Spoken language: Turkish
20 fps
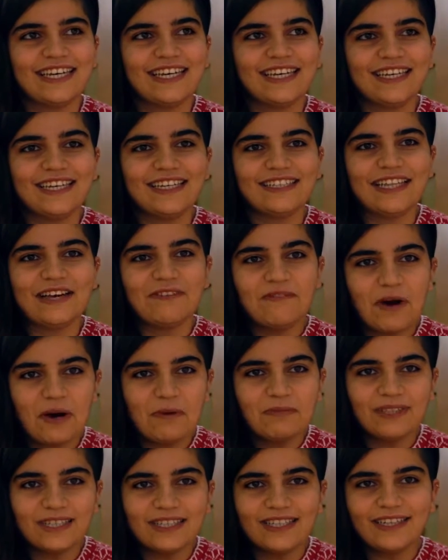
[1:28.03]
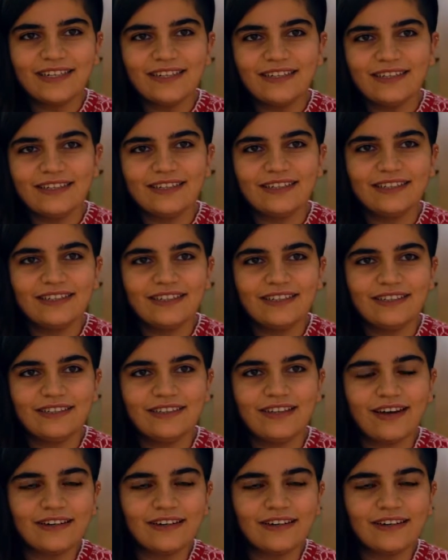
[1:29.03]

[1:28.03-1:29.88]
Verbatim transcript: E, devamında e,